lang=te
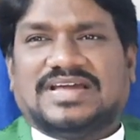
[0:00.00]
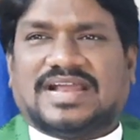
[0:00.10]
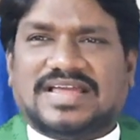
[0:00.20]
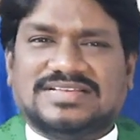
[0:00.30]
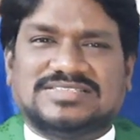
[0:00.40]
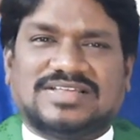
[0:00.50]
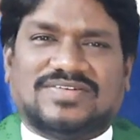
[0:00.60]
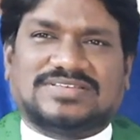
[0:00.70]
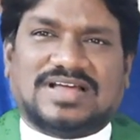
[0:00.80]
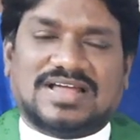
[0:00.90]

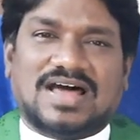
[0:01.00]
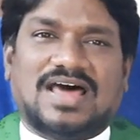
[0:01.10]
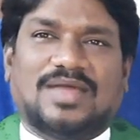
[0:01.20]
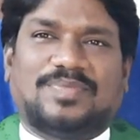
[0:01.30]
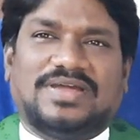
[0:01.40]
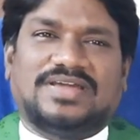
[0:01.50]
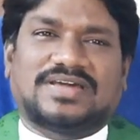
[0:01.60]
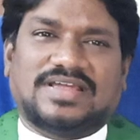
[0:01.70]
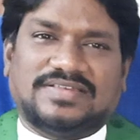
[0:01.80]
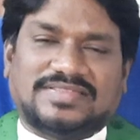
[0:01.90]
క్రైస్తవ సంఘాలపై
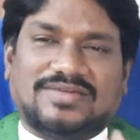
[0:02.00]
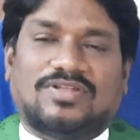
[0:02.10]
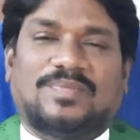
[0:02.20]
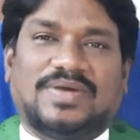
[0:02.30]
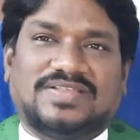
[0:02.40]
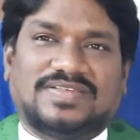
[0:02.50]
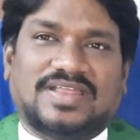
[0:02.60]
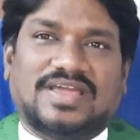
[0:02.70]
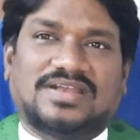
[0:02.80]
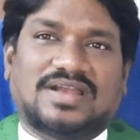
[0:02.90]
క్రైస్తవులపై
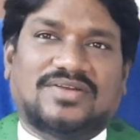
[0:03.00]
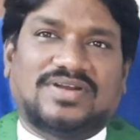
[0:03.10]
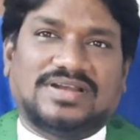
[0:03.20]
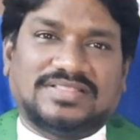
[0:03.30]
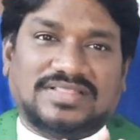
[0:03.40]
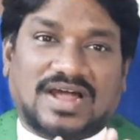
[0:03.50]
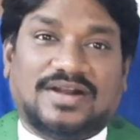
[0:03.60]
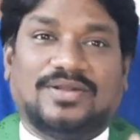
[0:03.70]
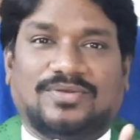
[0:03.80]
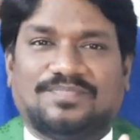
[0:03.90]
జరిగేటటువంటి
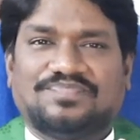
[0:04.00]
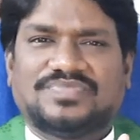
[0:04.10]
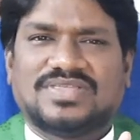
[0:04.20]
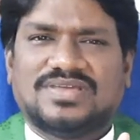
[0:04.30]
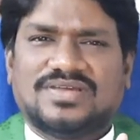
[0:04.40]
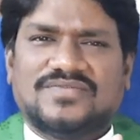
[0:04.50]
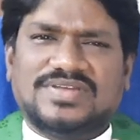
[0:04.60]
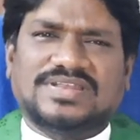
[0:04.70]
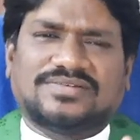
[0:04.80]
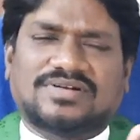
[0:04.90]
దాడులు
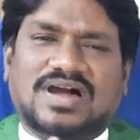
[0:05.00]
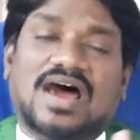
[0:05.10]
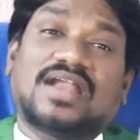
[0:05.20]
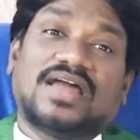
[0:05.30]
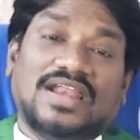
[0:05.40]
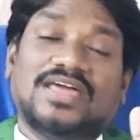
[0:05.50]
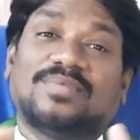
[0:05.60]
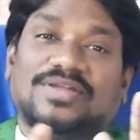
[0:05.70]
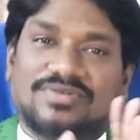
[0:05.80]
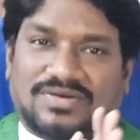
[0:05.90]
వీటకు కారణాలు
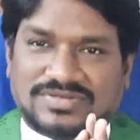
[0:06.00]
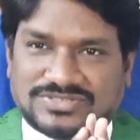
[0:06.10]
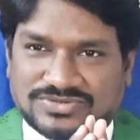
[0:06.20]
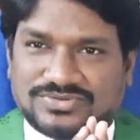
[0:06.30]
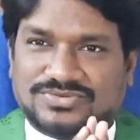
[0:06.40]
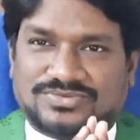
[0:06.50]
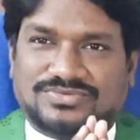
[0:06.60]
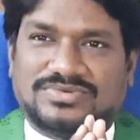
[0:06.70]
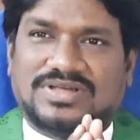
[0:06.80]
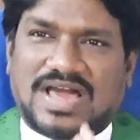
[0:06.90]
ఏమై ఉండవచ్చు
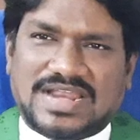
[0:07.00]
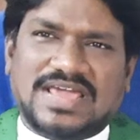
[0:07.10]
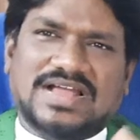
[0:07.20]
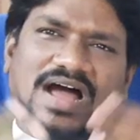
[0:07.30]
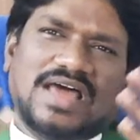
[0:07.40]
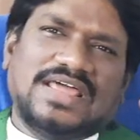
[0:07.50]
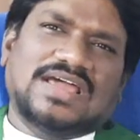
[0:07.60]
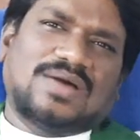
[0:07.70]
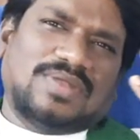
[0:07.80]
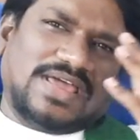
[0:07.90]

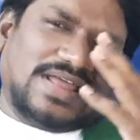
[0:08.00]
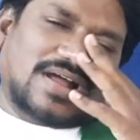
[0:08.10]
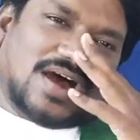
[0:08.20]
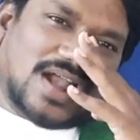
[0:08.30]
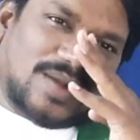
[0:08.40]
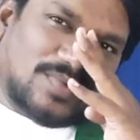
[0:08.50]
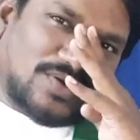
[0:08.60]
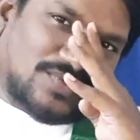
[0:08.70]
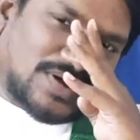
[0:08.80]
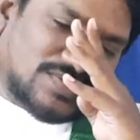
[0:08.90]
అనేకానేకములైన
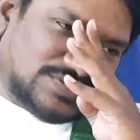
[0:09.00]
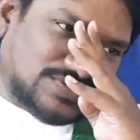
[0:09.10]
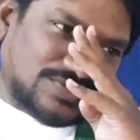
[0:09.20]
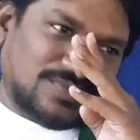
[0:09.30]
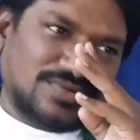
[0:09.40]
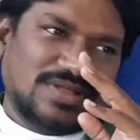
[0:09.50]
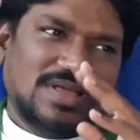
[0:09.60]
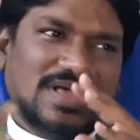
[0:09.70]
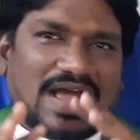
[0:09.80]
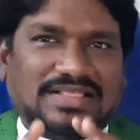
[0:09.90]
కారణములు ఉండవచ్చును
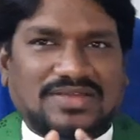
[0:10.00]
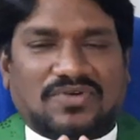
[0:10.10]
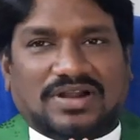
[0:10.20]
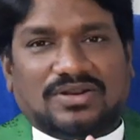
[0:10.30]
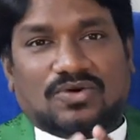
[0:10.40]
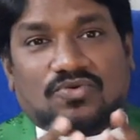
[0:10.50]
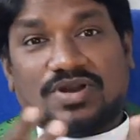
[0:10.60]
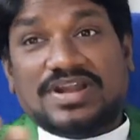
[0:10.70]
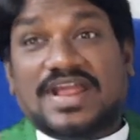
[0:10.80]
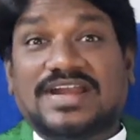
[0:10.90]
అయితే వాటిలో
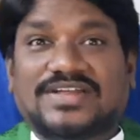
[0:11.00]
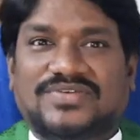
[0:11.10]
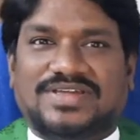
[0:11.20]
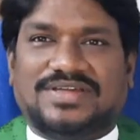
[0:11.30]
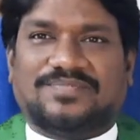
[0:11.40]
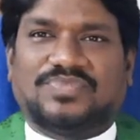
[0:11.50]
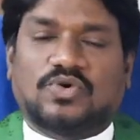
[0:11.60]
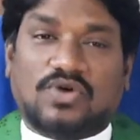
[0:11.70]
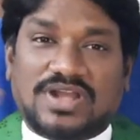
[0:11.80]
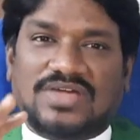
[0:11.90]
కొన్నేంటివి
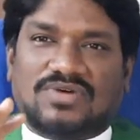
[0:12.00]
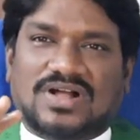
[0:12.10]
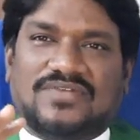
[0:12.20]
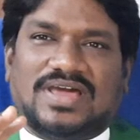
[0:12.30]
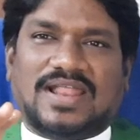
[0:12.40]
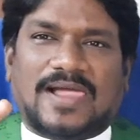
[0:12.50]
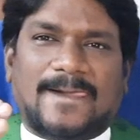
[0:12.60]
కొన్ని ఒకవేళ